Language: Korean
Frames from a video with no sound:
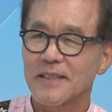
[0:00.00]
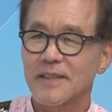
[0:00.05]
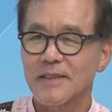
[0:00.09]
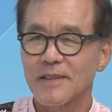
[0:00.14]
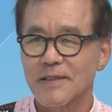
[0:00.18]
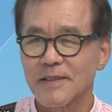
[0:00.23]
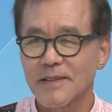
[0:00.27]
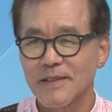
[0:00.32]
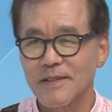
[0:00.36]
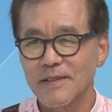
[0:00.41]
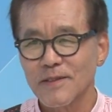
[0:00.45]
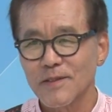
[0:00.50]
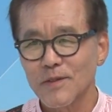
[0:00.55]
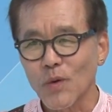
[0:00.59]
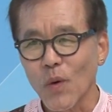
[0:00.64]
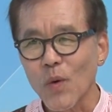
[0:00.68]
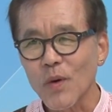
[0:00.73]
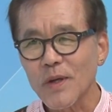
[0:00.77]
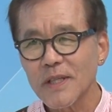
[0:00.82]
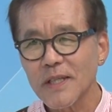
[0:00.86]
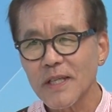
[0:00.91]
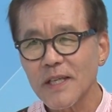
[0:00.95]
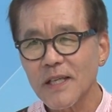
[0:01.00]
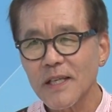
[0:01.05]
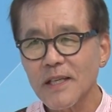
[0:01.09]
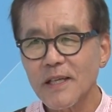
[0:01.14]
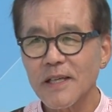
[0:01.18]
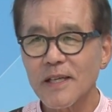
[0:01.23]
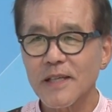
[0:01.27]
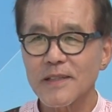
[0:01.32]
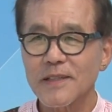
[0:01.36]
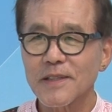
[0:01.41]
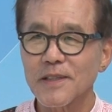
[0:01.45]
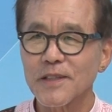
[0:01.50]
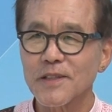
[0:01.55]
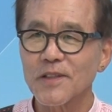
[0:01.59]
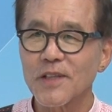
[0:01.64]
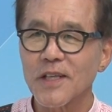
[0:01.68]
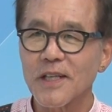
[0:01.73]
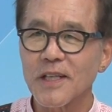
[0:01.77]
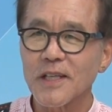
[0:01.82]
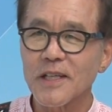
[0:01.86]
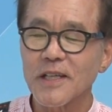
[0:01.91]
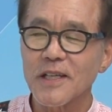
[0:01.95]
그 독일의 그
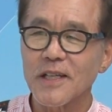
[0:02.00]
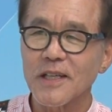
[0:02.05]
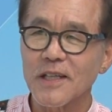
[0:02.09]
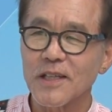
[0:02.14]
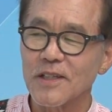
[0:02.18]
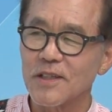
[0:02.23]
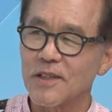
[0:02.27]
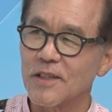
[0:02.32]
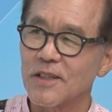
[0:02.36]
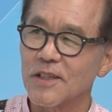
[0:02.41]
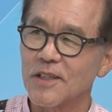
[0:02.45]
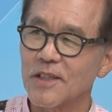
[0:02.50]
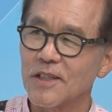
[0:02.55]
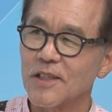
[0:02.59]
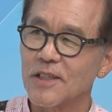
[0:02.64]
뇌,